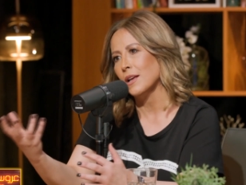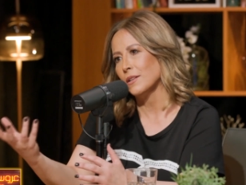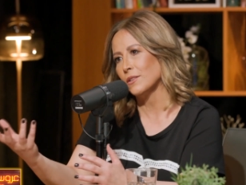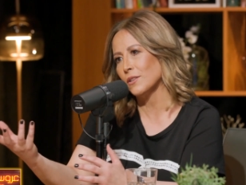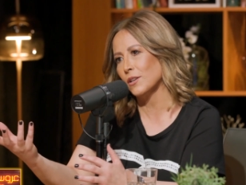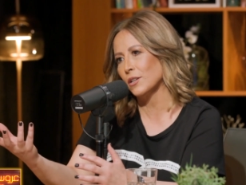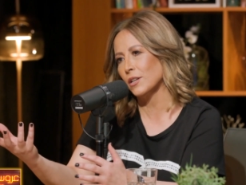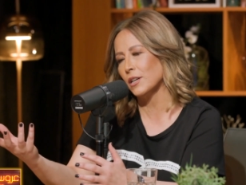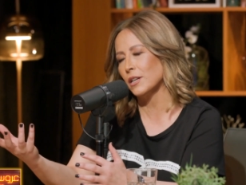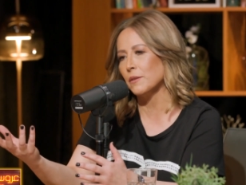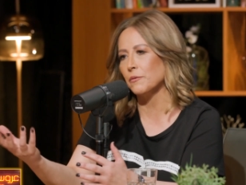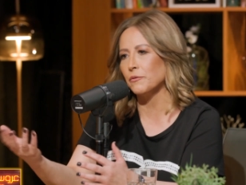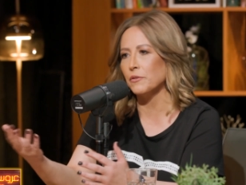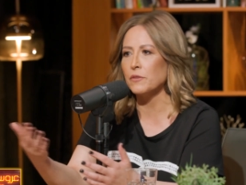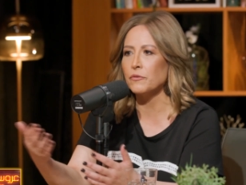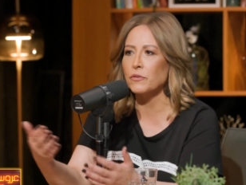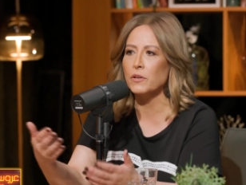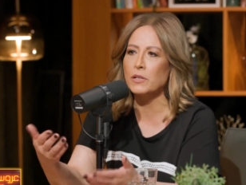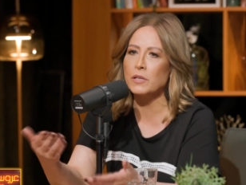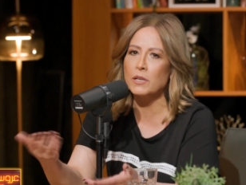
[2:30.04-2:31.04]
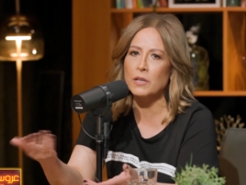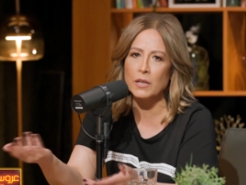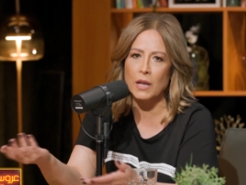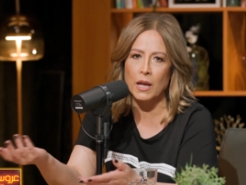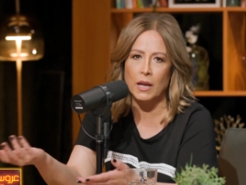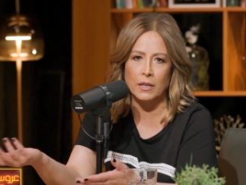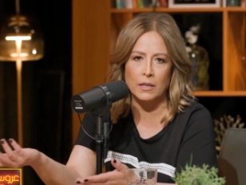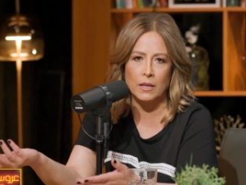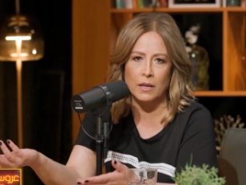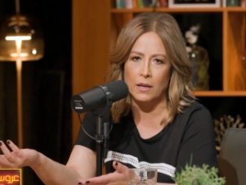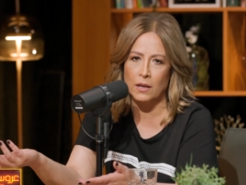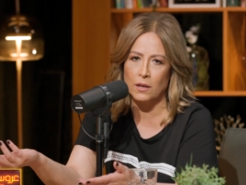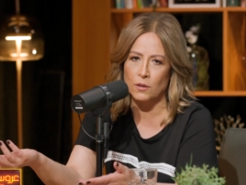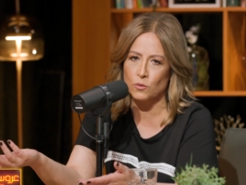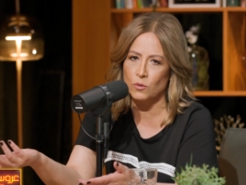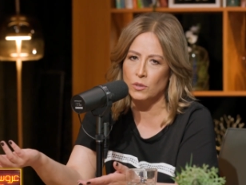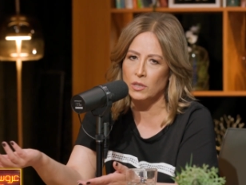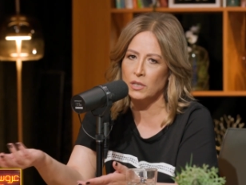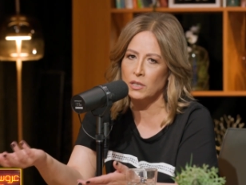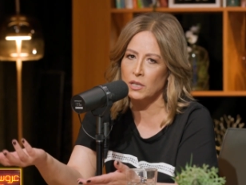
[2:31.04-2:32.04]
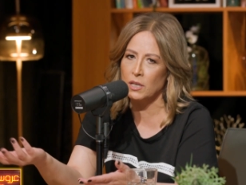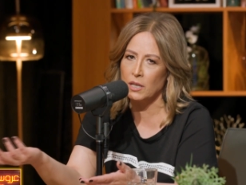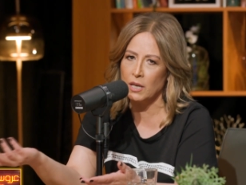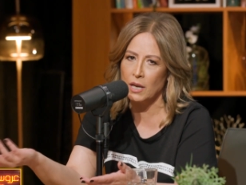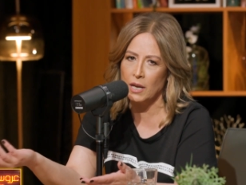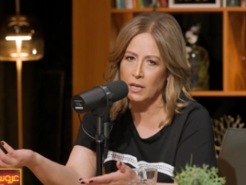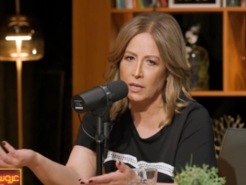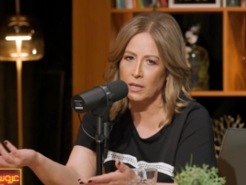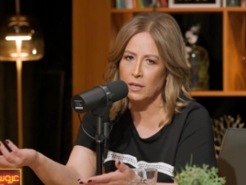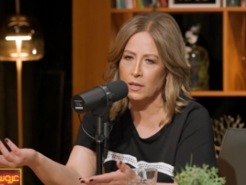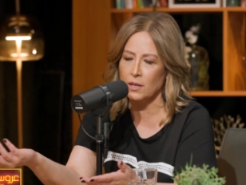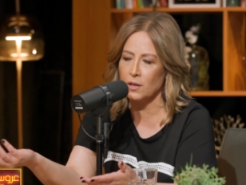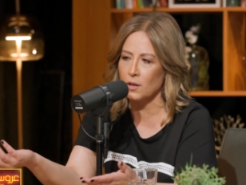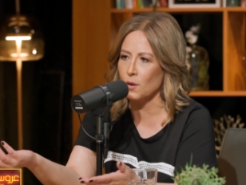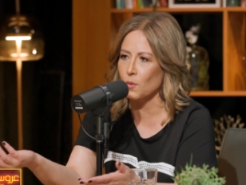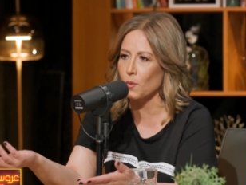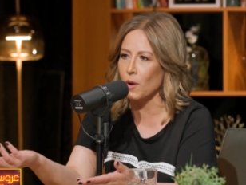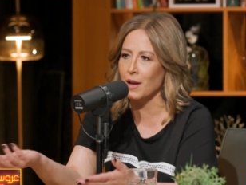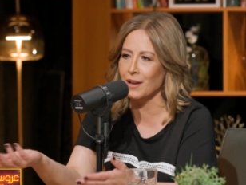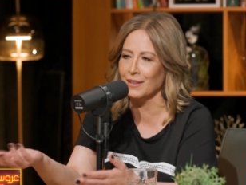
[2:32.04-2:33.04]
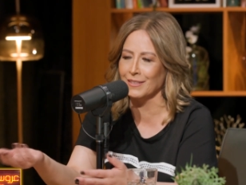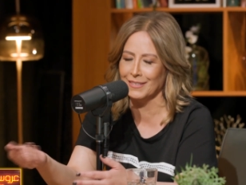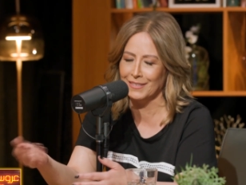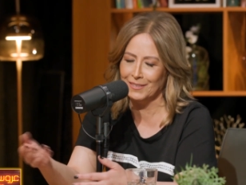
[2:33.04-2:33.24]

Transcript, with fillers: تنغرم فيه في كثير يعني قالوا لي نيالي كل الوقت